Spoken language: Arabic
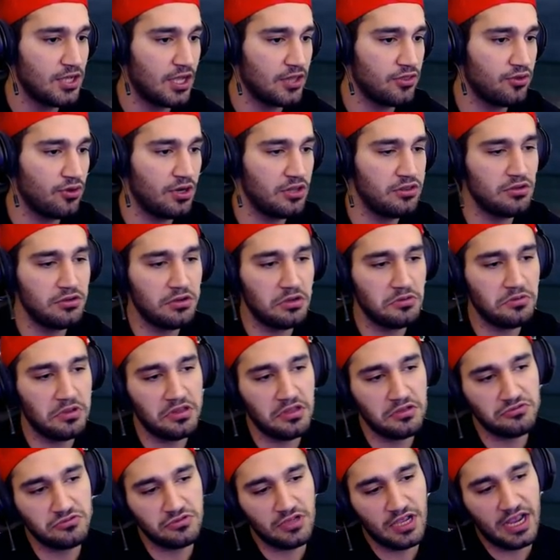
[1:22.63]
هذول
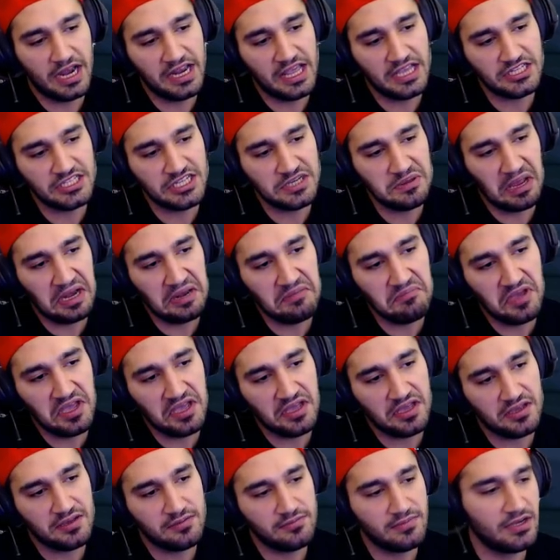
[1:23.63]
هذول يعني هالشيء يعني
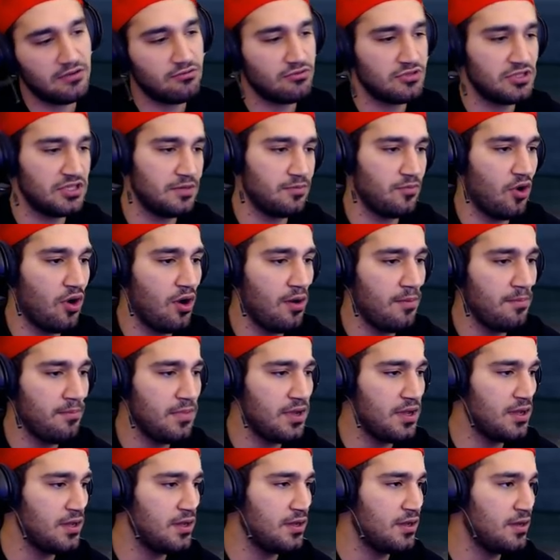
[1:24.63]
ما ما كثير
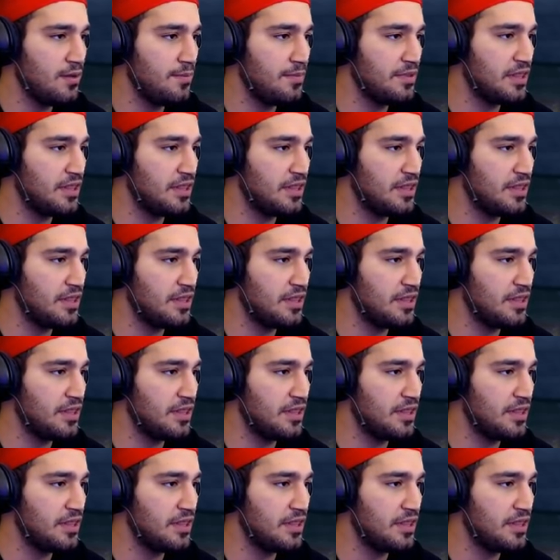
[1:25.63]
مهم آه،